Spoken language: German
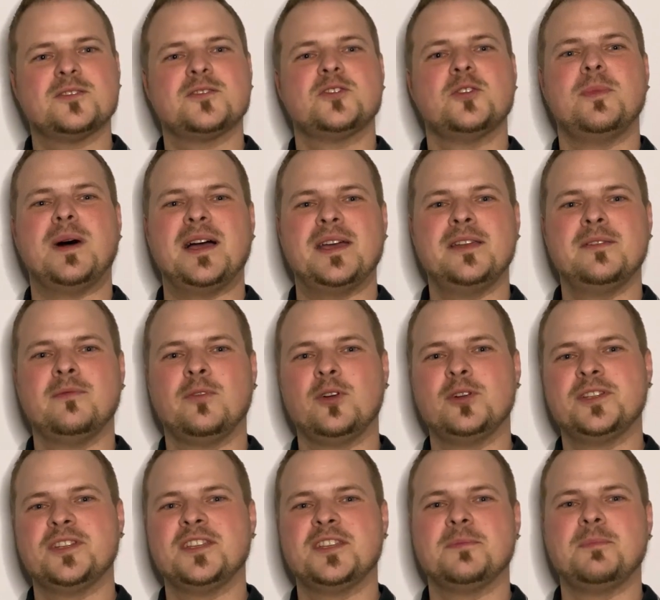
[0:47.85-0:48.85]
Zum einen
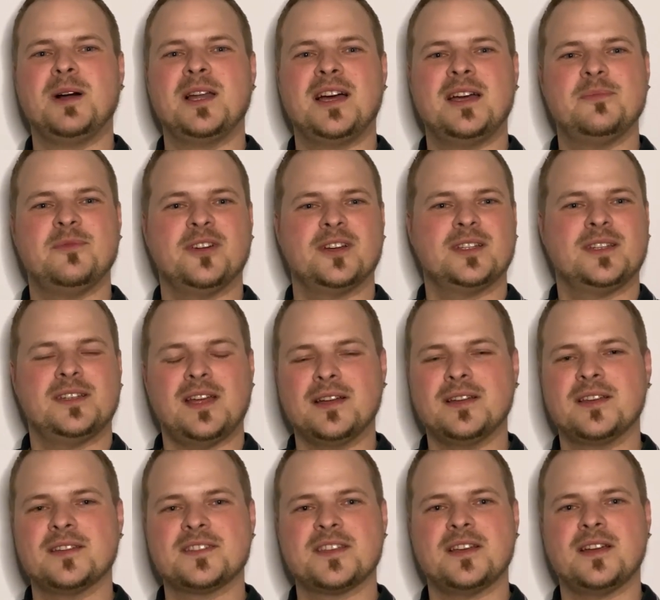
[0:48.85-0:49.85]
wollte ich mal einfach
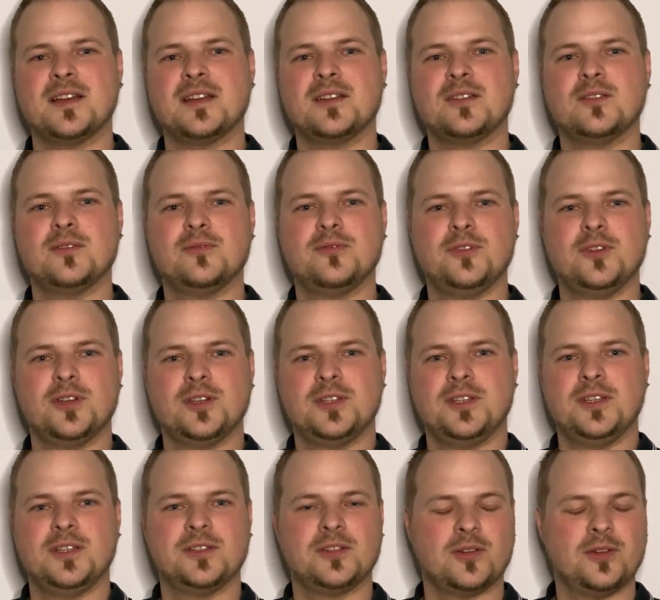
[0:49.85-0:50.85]
Danke sagen für
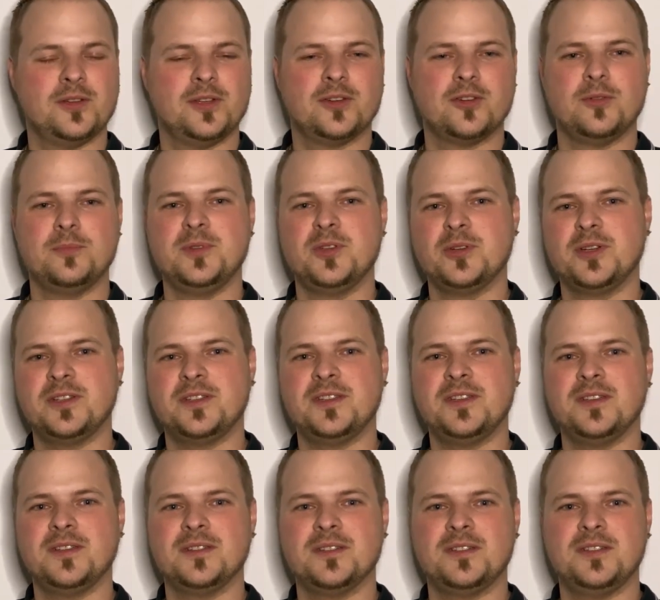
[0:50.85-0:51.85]
die treue
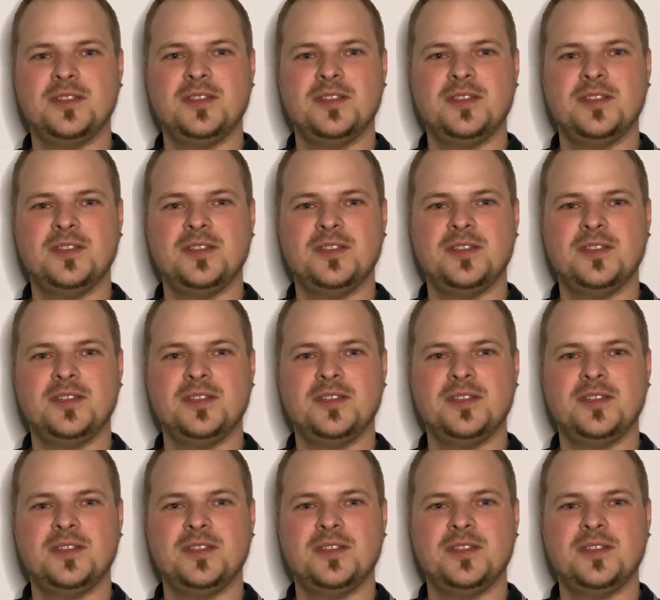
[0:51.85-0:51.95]
Community,